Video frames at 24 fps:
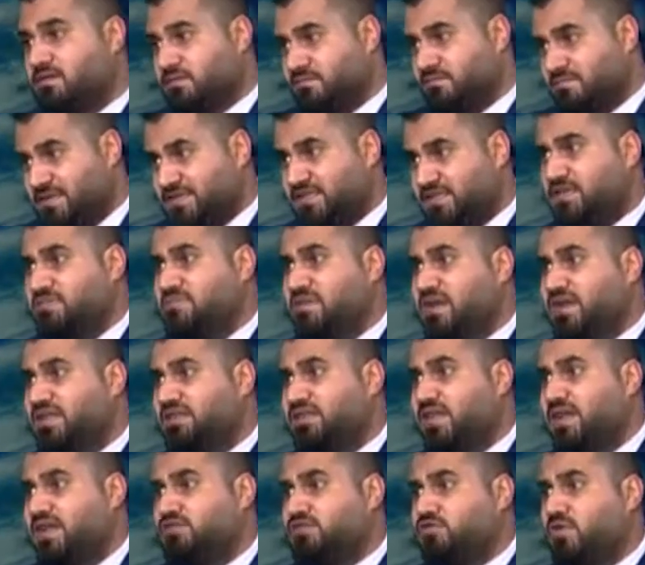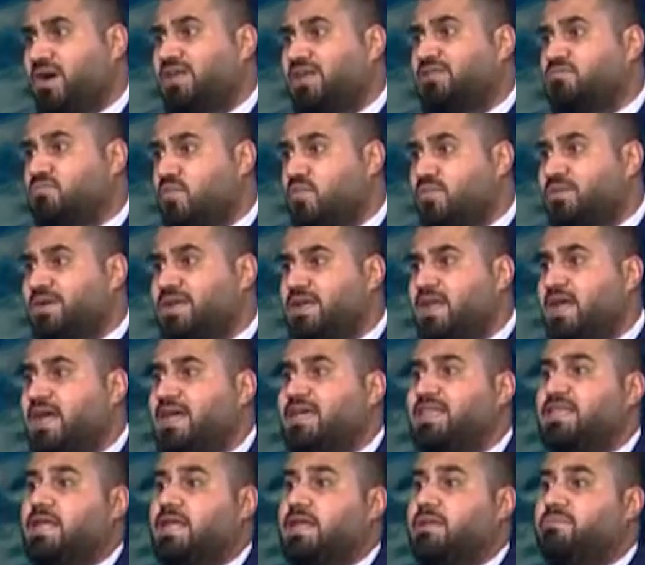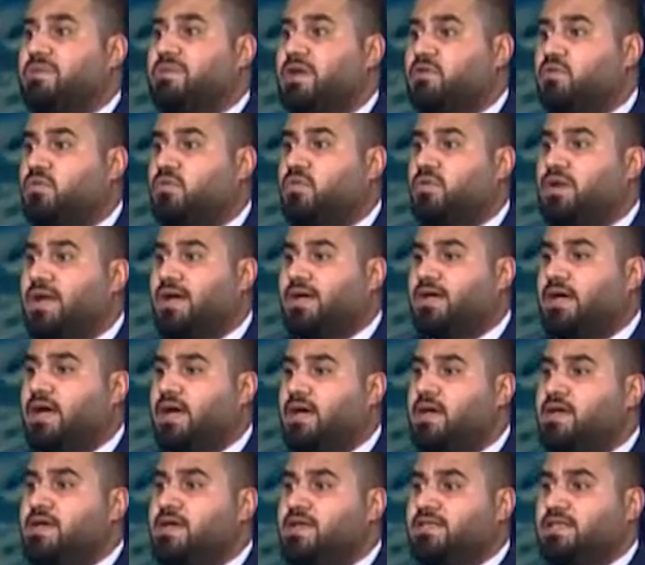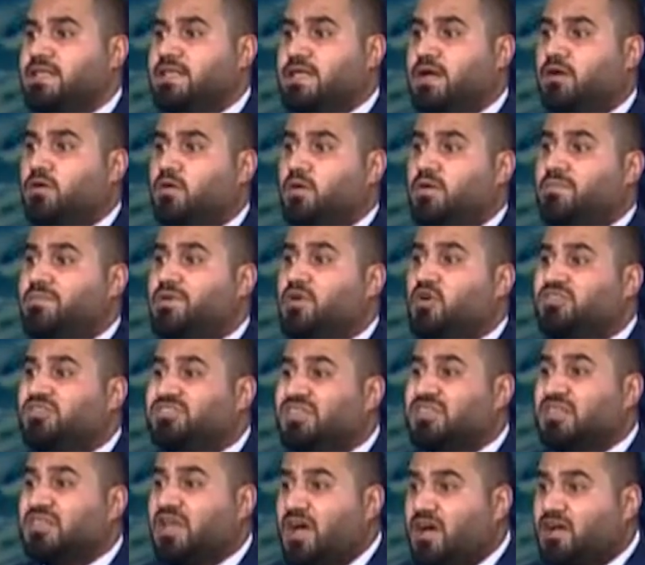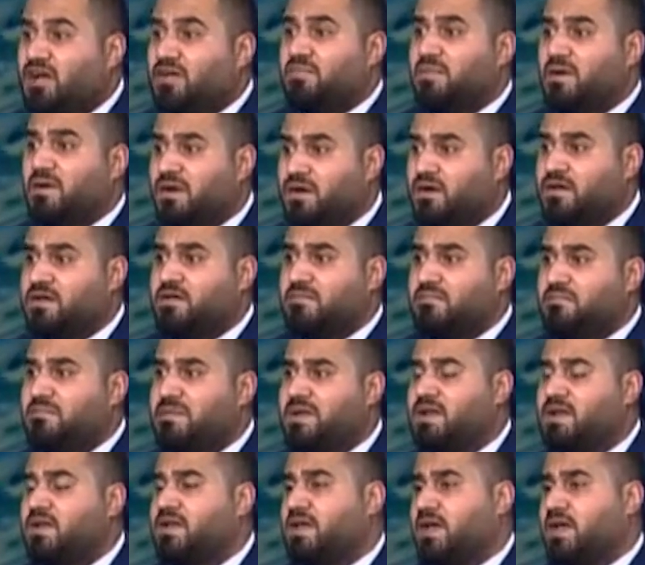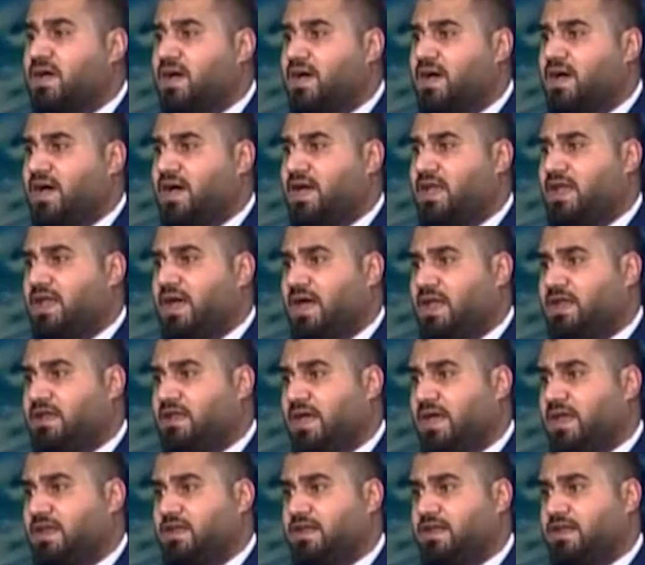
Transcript: مزيد من التراجعات ممكنة إذا لم يكن هناك تدخل بخطط أكبر من آه، آه،